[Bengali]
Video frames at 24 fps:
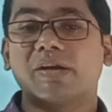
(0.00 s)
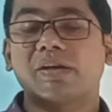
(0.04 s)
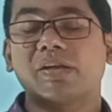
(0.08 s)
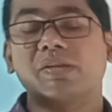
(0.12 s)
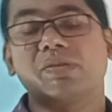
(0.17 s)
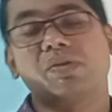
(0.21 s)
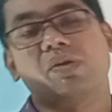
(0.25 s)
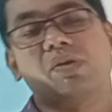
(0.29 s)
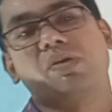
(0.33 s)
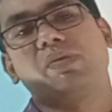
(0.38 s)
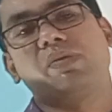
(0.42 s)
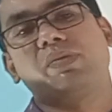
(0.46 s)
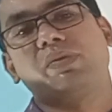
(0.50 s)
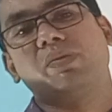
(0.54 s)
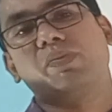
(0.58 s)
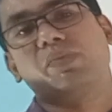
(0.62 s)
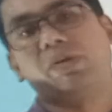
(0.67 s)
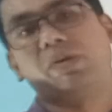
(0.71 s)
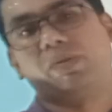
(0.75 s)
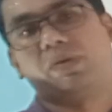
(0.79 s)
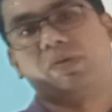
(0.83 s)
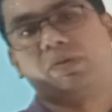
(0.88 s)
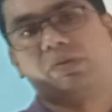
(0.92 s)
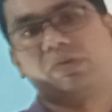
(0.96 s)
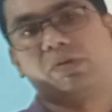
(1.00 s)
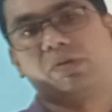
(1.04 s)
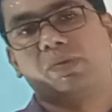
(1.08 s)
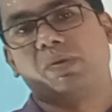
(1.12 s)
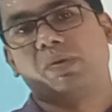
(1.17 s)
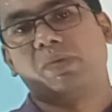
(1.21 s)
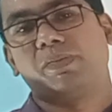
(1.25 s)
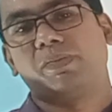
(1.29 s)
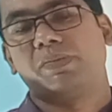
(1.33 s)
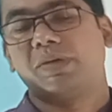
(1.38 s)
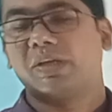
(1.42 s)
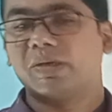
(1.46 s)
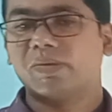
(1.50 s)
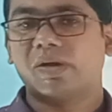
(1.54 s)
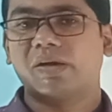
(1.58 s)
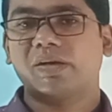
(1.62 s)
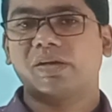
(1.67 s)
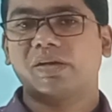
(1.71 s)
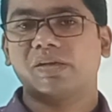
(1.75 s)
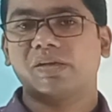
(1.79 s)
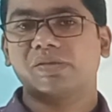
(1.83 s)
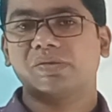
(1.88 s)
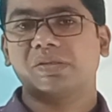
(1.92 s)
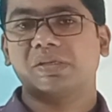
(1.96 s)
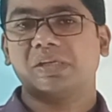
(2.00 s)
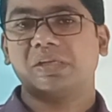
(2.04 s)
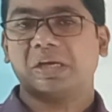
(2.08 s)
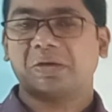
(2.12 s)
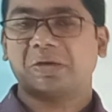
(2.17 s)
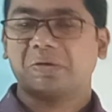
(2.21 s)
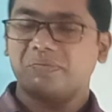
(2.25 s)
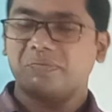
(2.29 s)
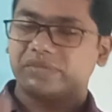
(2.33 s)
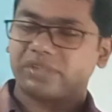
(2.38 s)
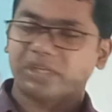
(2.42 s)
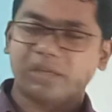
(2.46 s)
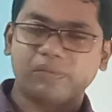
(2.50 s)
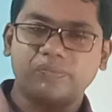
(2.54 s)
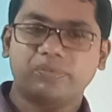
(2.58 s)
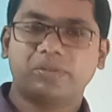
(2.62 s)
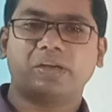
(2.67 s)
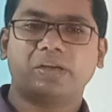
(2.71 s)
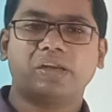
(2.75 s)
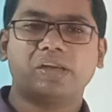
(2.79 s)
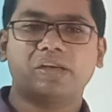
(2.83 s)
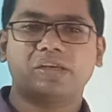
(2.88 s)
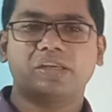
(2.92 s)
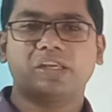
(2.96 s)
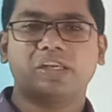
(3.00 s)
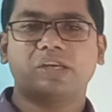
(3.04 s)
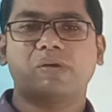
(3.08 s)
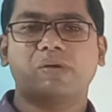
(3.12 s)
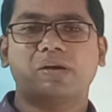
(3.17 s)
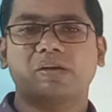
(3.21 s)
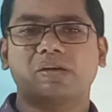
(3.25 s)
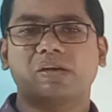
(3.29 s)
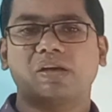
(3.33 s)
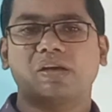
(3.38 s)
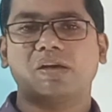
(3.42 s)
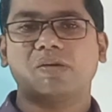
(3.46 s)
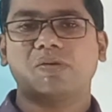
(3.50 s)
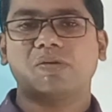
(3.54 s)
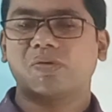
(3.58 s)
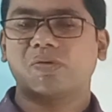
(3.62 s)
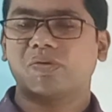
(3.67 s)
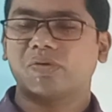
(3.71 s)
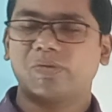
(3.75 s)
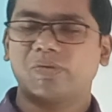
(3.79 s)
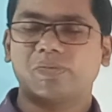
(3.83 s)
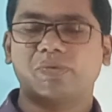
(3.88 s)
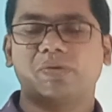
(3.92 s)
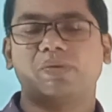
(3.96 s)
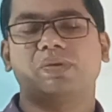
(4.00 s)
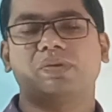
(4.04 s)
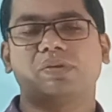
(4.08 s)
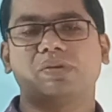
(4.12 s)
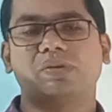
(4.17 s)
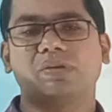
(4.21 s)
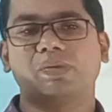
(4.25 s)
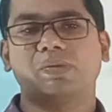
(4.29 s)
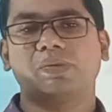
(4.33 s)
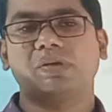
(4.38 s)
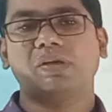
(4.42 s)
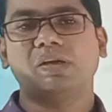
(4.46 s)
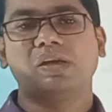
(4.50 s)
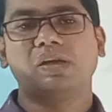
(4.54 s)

তখন পরিবর্তন হবে পির মানটা যদি একদম সেম থাকে ডির মানটা কখনোই পরিবর্তন হবে না